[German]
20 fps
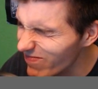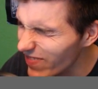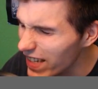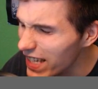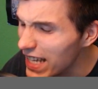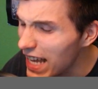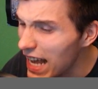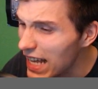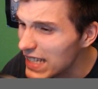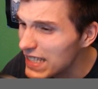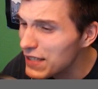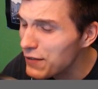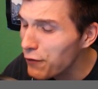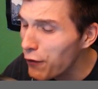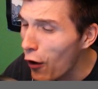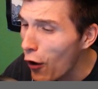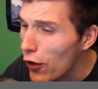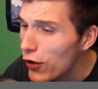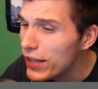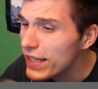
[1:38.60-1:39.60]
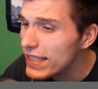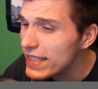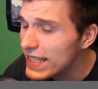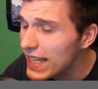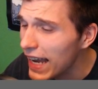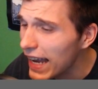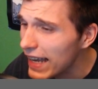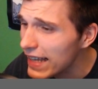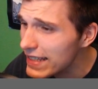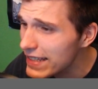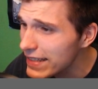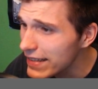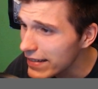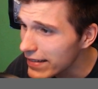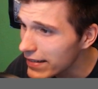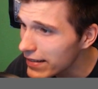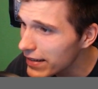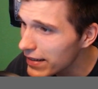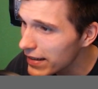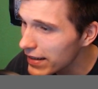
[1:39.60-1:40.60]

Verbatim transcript: Ihn hat's völlig zerrissen.